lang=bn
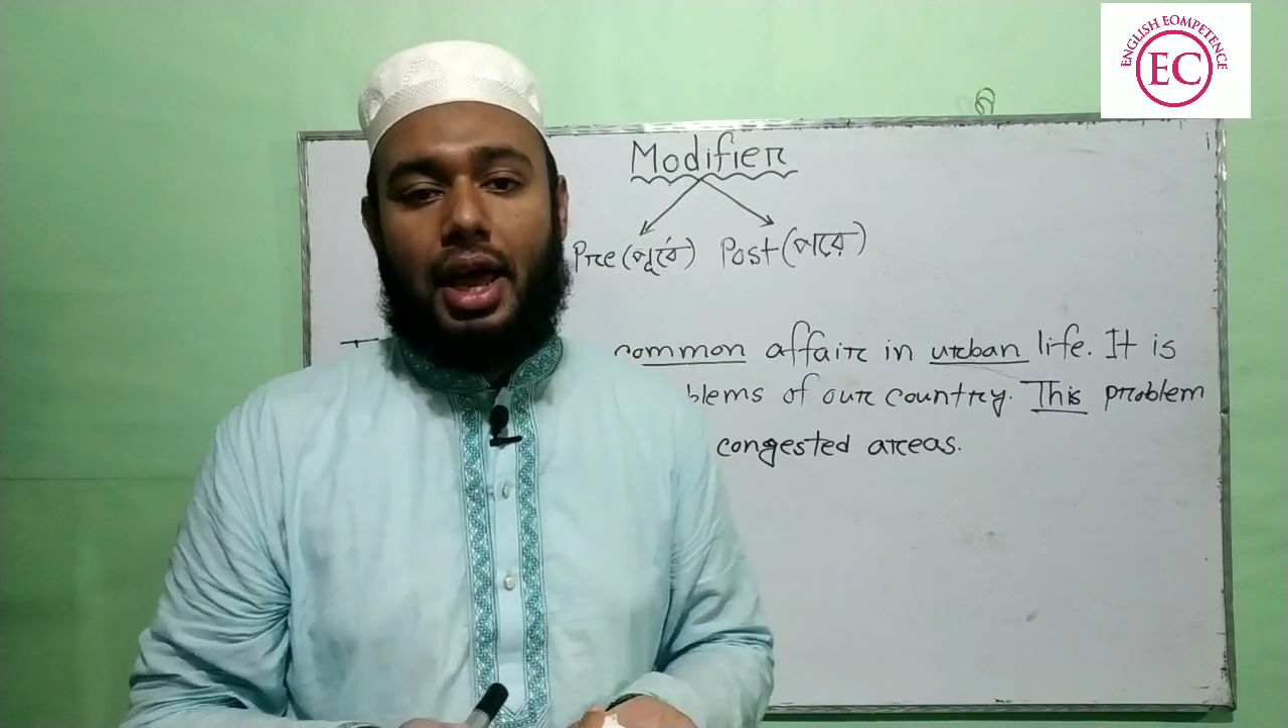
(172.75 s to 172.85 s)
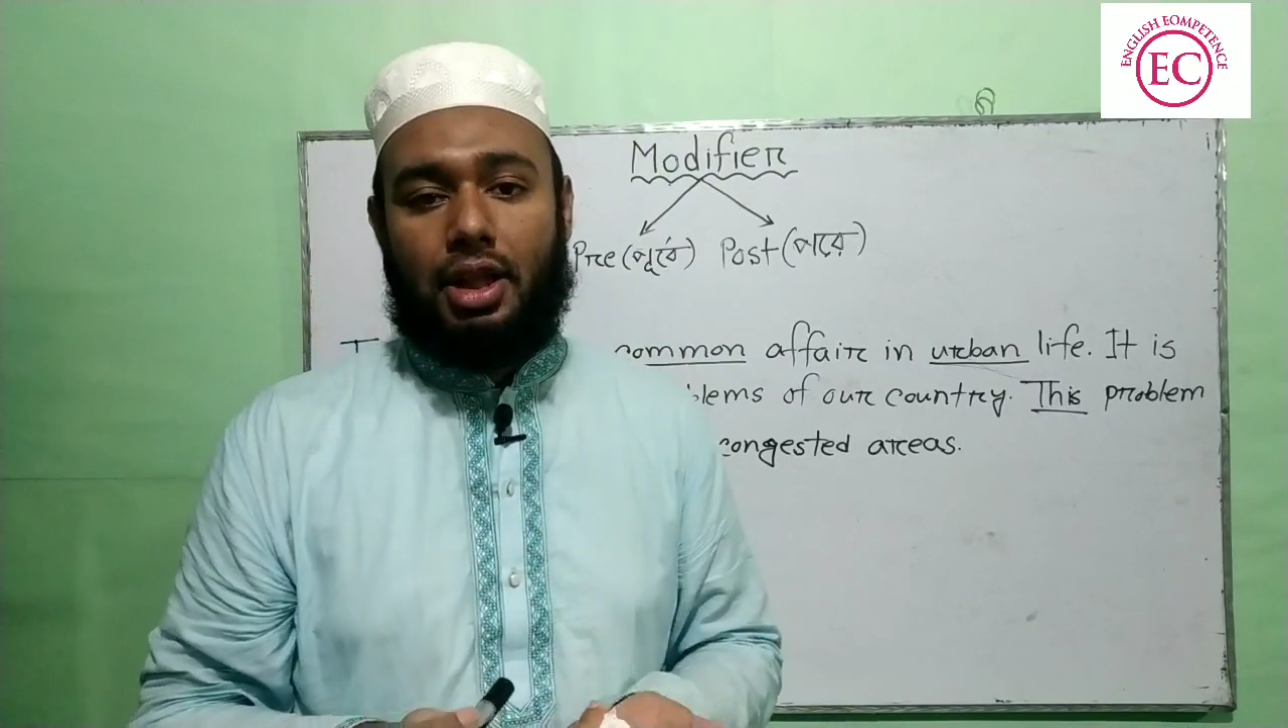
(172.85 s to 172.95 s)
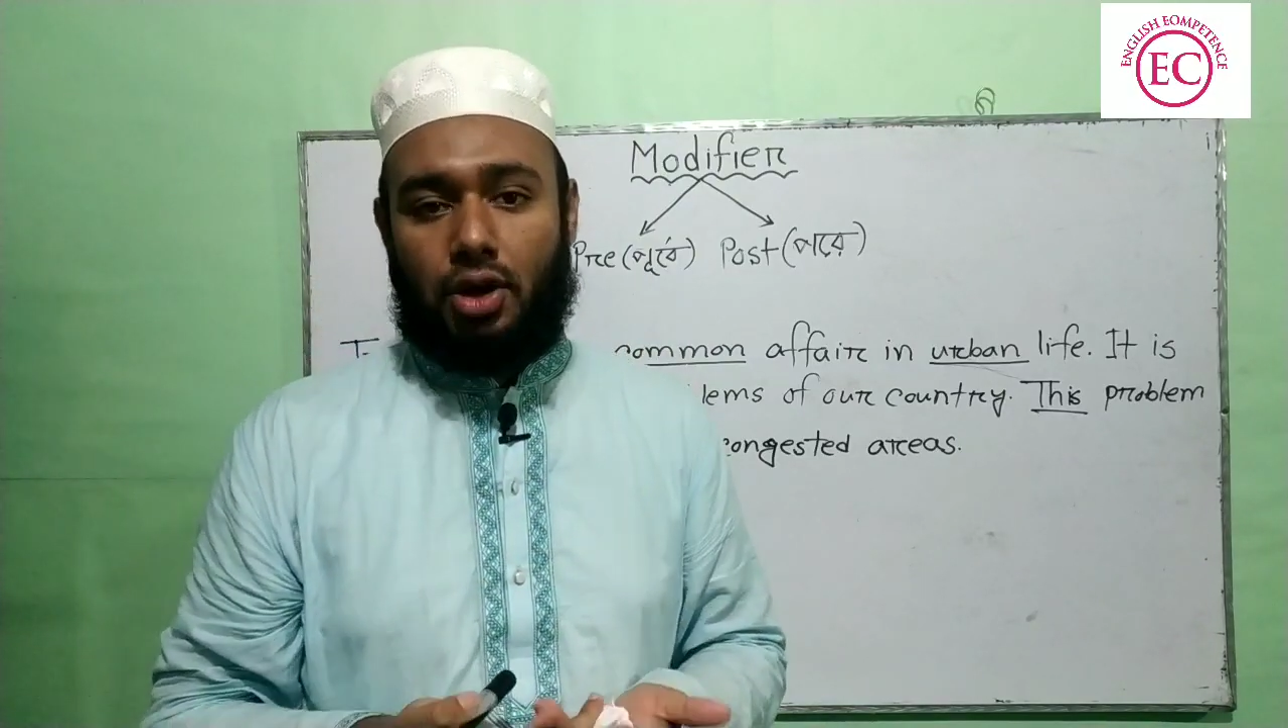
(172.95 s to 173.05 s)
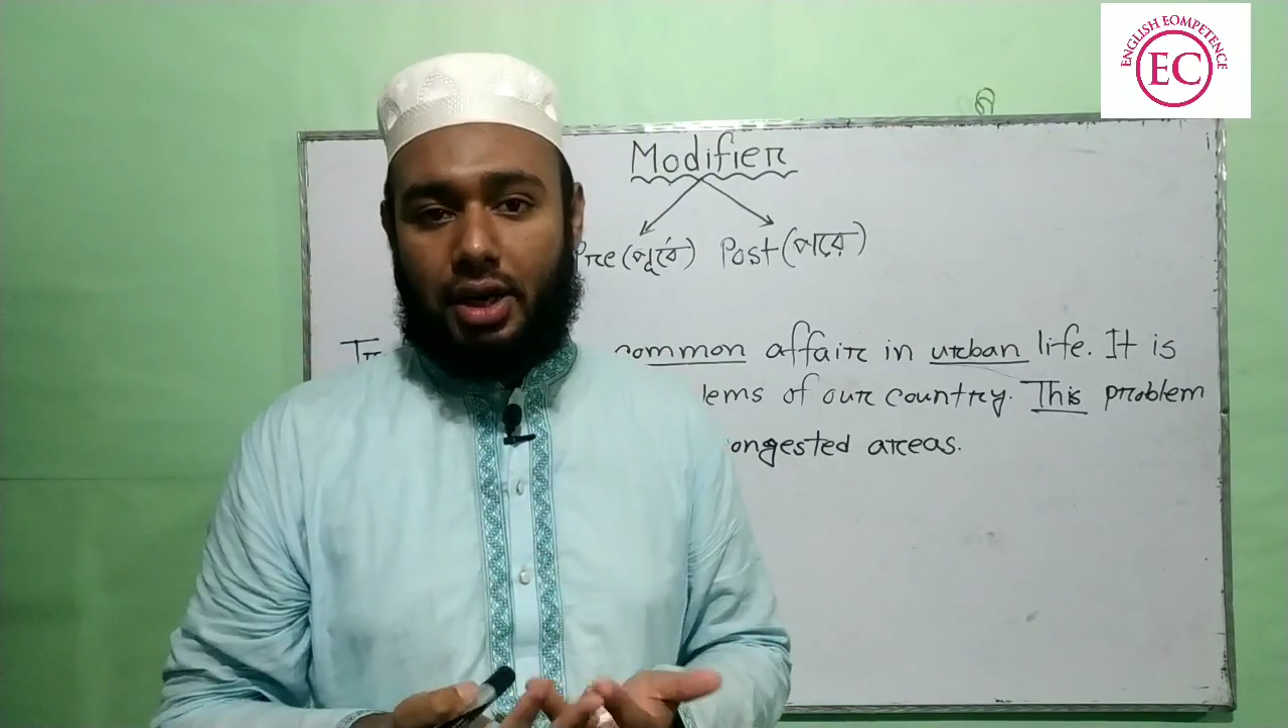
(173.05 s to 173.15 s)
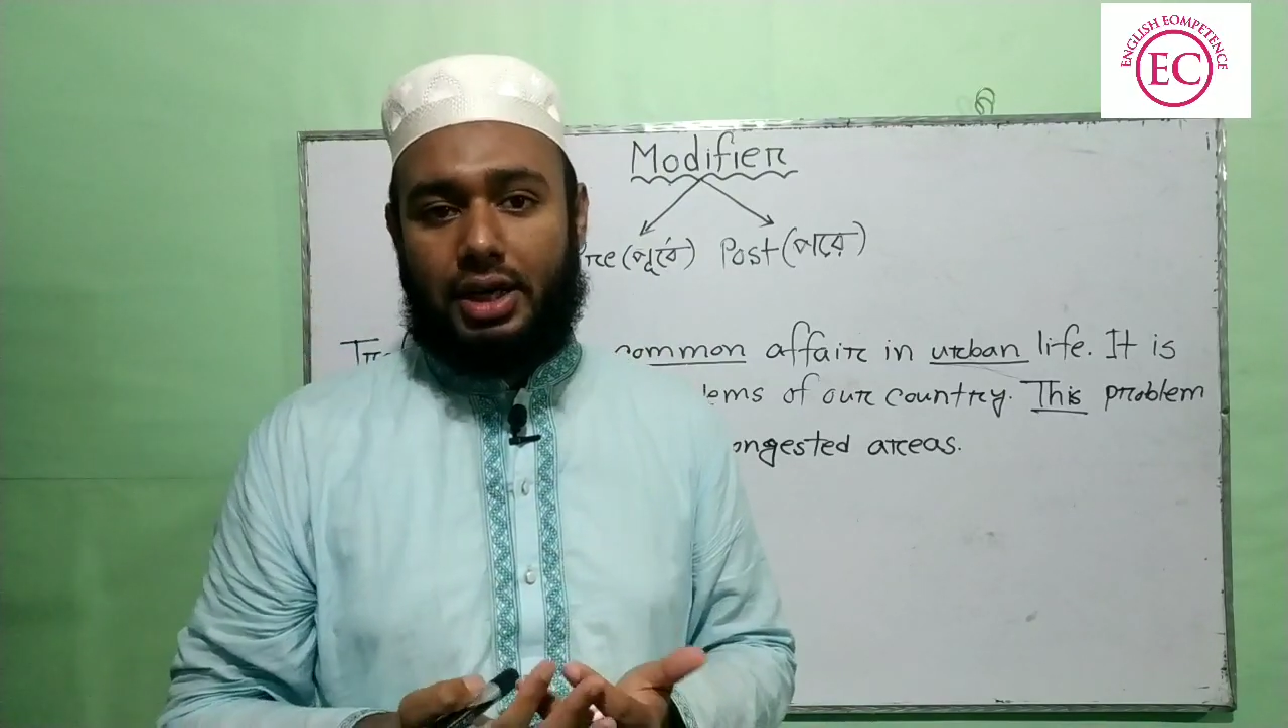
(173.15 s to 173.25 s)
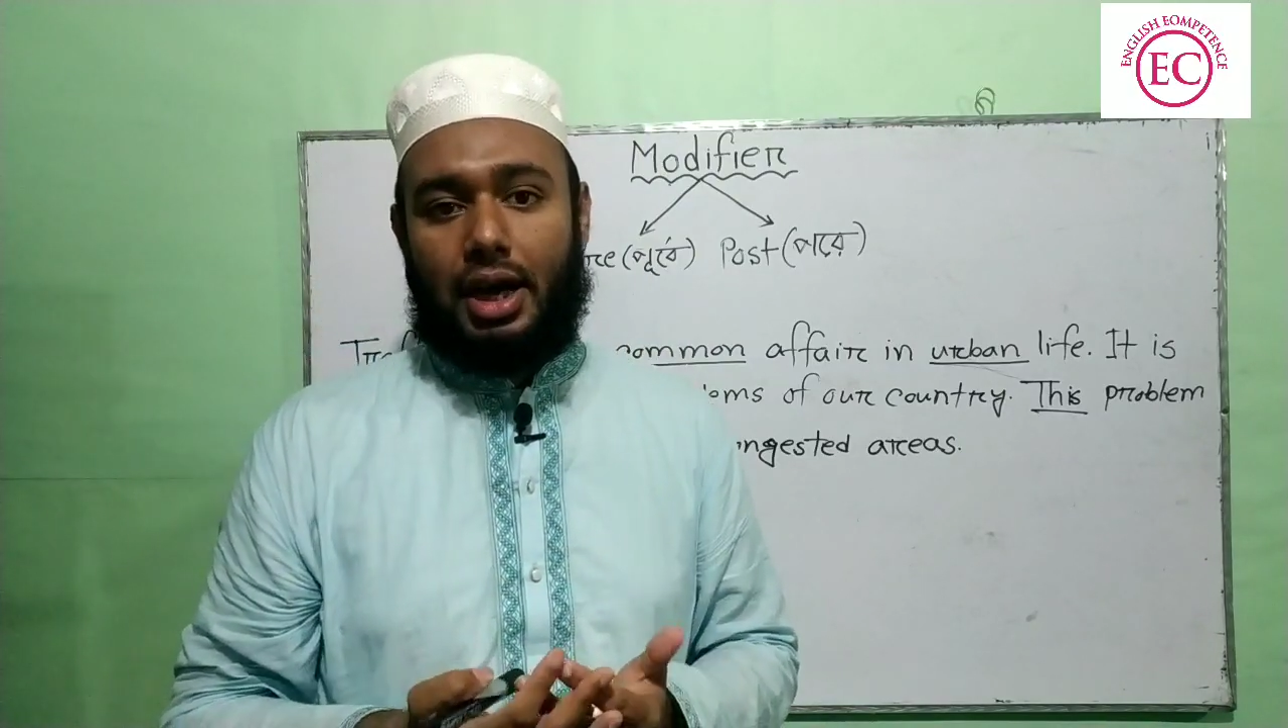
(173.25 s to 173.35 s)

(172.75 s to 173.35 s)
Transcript: এই ধরনের